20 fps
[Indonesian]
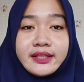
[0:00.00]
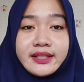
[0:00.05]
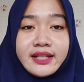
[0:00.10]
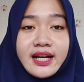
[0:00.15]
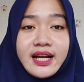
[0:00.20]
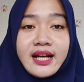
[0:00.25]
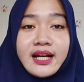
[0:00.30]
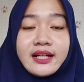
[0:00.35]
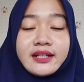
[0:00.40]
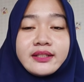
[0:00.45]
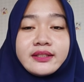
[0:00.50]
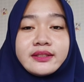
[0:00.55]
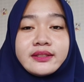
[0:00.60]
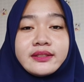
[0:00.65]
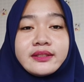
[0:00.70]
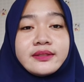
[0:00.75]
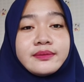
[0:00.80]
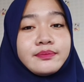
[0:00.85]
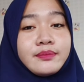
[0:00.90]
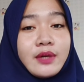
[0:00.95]
yang
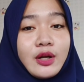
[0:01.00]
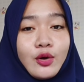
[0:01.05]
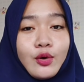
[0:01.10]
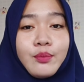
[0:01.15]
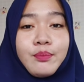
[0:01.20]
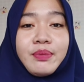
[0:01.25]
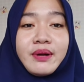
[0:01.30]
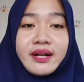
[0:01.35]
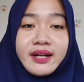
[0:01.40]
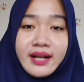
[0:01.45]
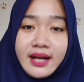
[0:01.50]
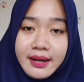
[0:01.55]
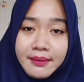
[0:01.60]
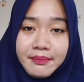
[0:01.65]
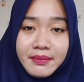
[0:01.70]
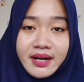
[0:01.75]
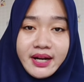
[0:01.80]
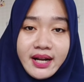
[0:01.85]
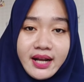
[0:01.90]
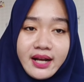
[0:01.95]
belum pernah
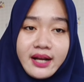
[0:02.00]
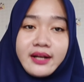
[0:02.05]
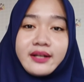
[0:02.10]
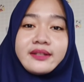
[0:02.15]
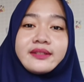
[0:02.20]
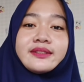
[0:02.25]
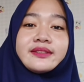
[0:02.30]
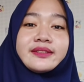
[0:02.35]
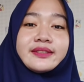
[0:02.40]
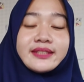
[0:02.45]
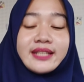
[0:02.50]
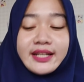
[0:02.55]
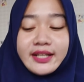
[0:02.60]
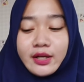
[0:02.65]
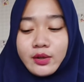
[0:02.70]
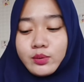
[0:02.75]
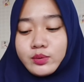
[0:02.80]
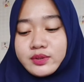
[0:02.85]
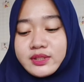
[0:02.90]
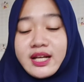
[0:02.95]
menang.
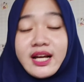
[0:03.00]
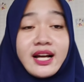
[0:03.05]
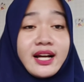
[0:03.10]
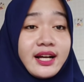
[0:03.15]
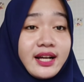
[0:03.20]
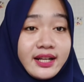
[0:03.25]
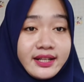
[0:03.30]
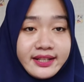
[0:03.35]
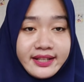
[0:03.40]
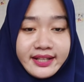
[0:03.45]
Saya usahakan